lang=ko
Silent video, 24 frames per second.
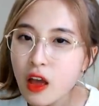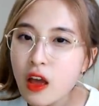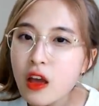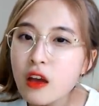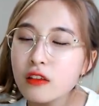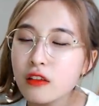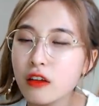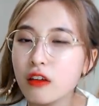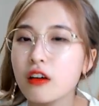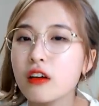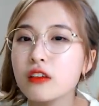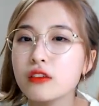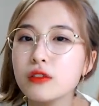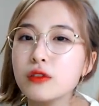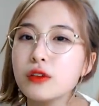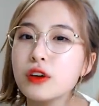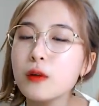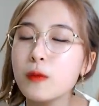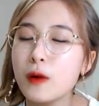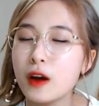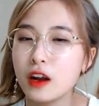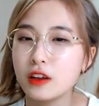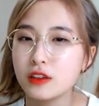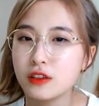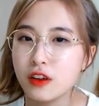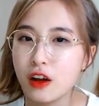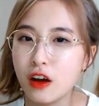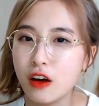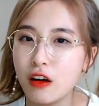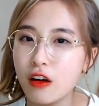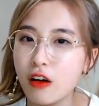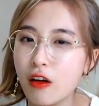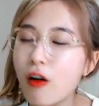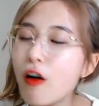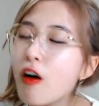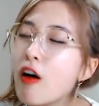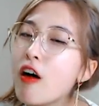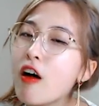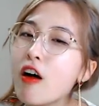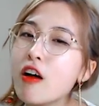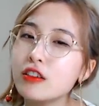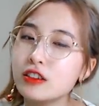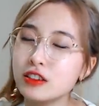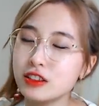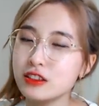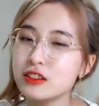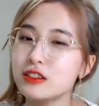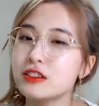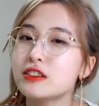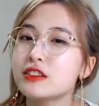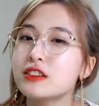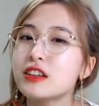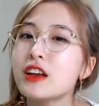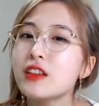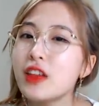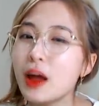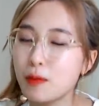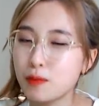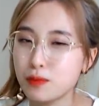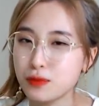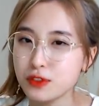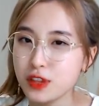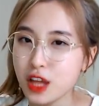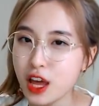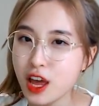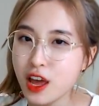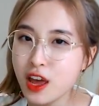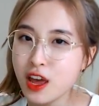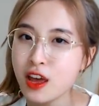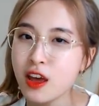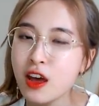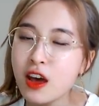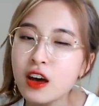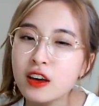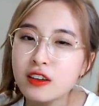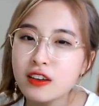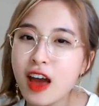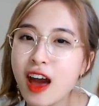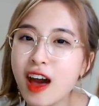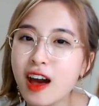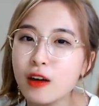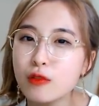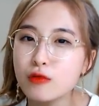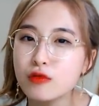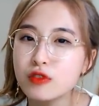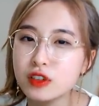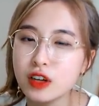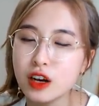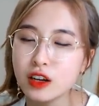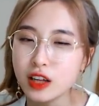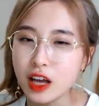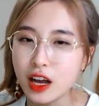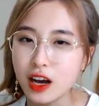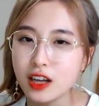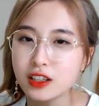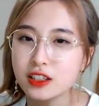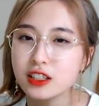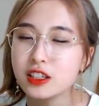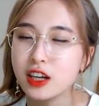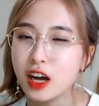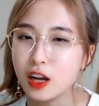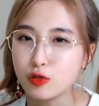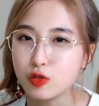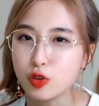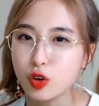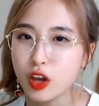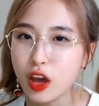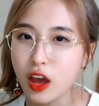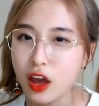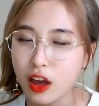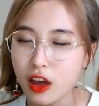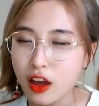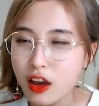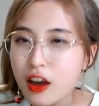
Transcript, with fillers: 걔가 그렇게 말하더라. 헐 진짜 나쁘네. 야 우리가 다 같이 가줄게.